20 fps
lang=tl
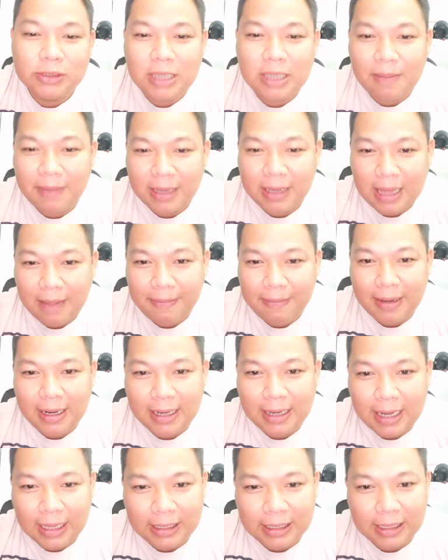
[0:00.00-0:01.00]
pag-usapan nga
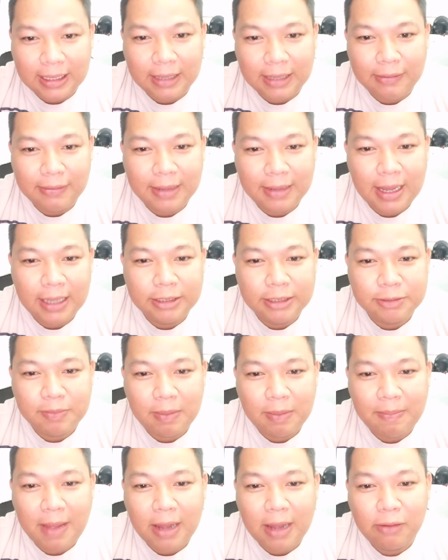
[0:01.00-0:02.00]
pala natin ngayon guys,
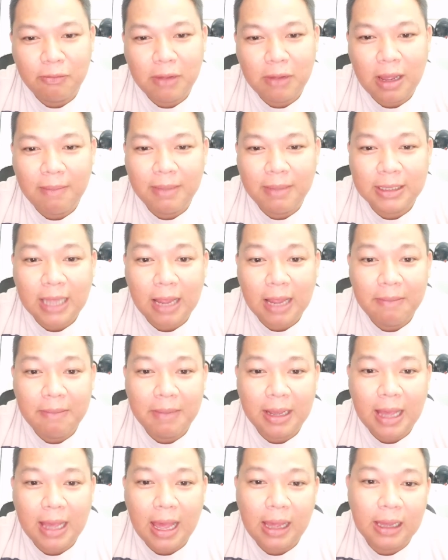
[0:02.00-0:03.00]
paano nga ba tayo
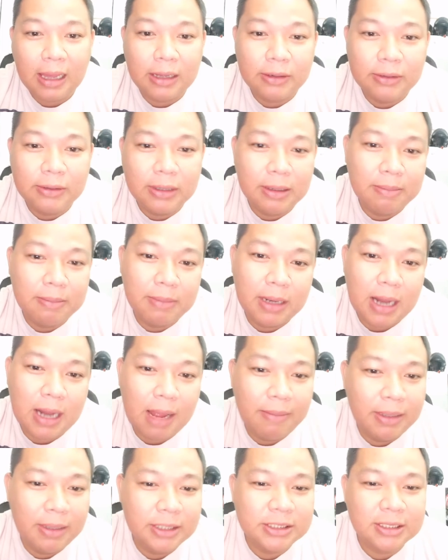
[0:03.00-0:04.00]
magkakaroon ng
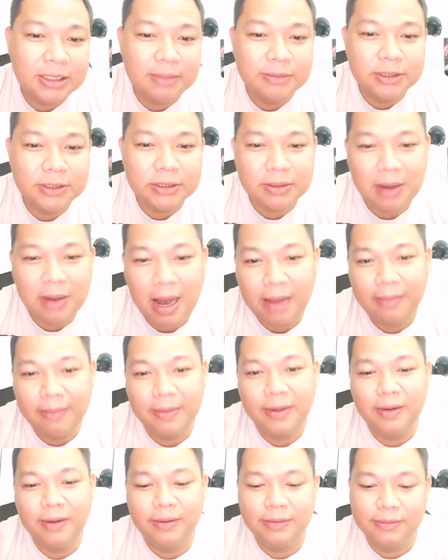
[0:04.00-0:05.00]
maraming
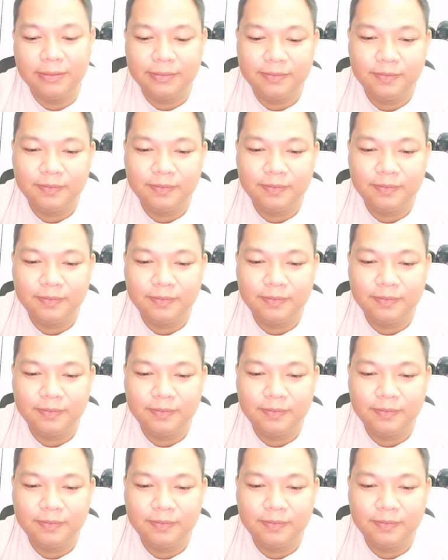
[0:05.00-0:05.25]
subscriber?